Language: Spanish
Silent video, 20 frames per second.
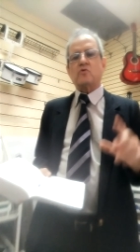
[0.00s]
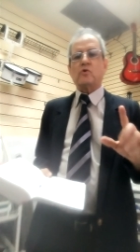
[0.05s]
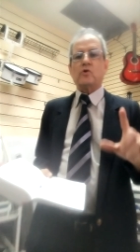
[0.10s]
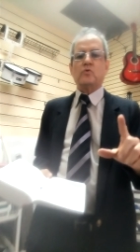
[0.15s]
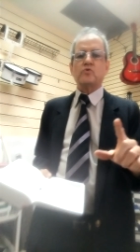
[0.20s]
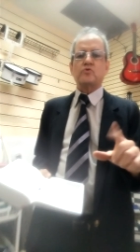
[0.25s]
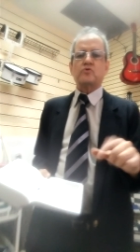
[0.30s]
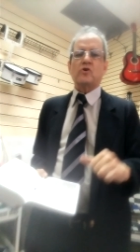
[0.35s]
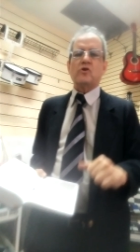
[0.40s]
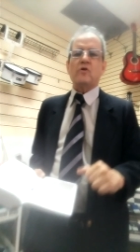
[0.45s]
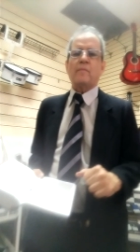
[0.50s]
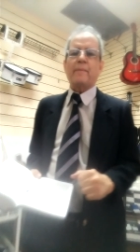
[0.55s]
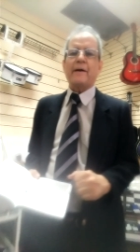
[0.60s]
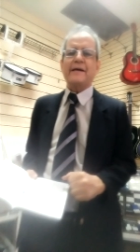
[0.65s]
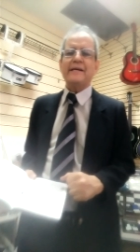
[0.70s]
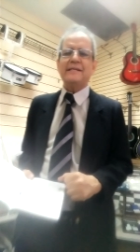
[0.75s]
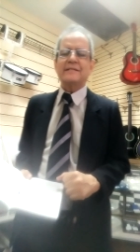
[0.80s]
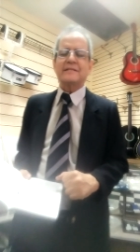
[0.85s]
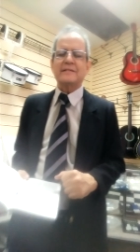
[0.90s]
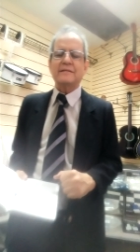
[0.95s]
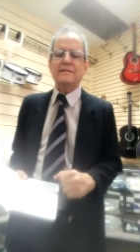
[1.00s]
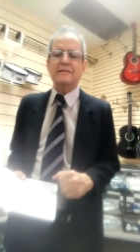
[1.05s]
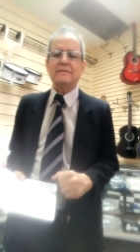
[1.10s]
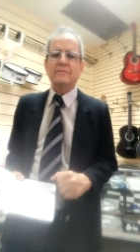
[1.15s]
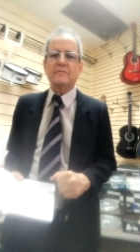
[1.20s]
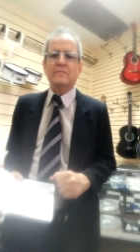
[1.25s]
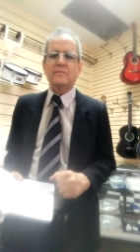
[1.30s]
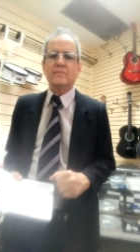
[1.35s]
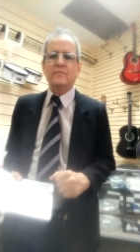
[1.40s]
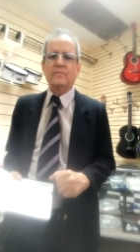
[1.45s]
No es un solo país,
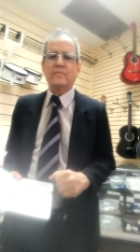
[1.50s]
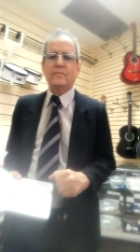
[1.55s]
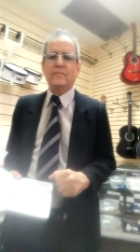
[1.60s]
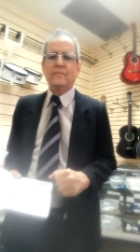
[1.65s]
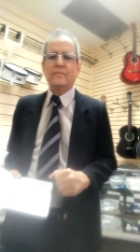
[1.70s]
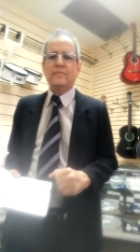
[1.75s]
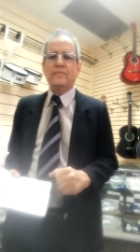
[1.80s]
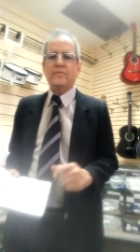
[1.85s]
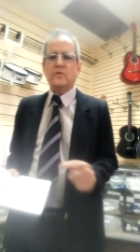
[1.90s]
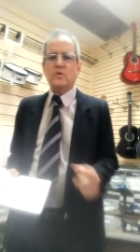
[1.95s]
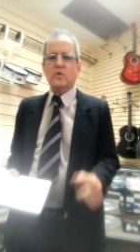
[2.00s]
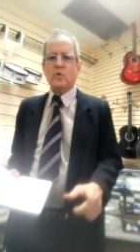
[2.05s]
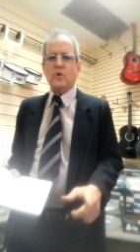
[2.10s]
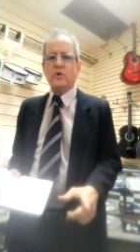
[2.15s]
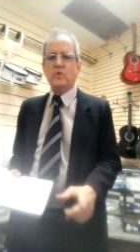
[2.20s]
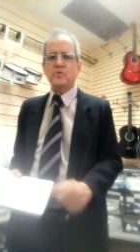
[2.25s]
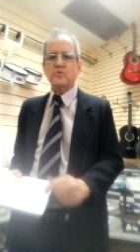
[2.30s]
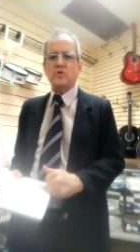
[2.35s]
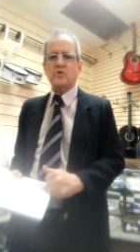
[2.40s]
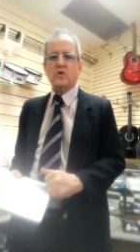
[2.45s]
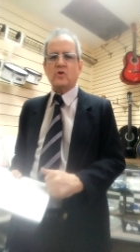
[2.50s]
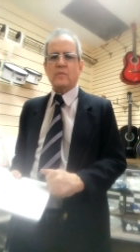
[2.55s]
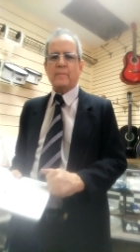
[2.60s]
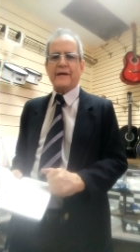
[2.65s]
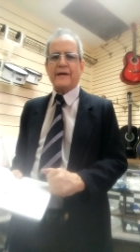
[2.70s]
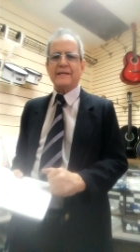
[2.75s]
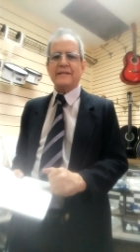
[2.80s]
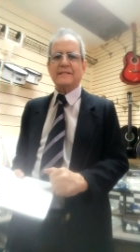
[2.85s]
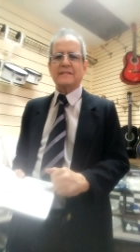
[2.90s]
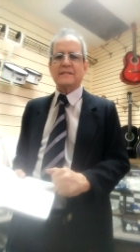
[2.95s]
no es un solo
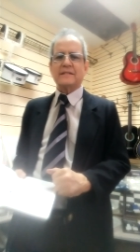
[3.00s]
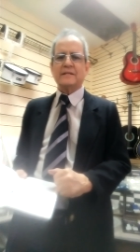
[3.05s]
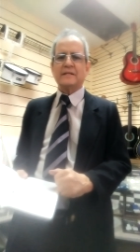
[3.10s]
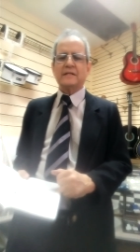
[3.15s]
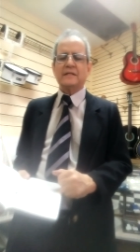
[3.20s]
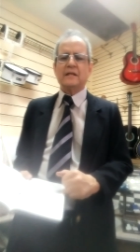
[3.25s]
país,